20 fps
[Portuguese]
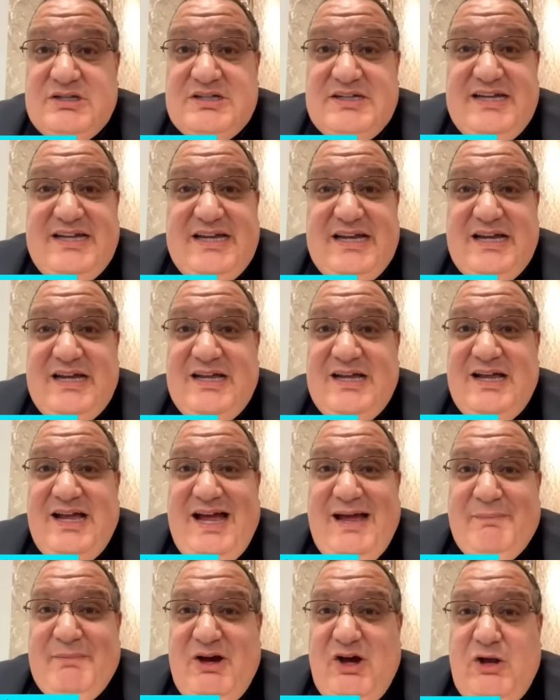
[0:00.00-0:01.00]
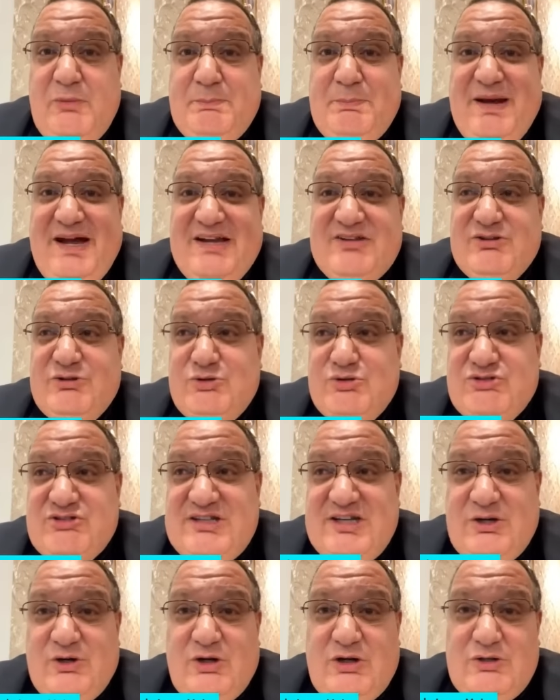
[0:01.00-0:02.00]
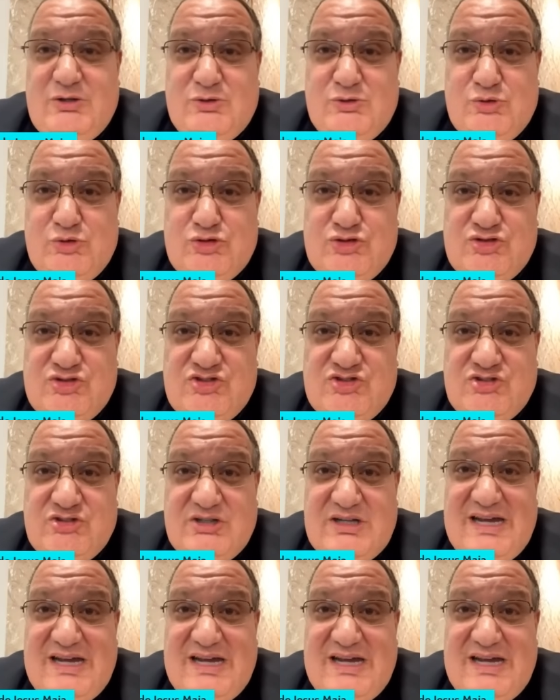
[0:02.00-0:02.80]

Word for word: que a maior parte dos teólogos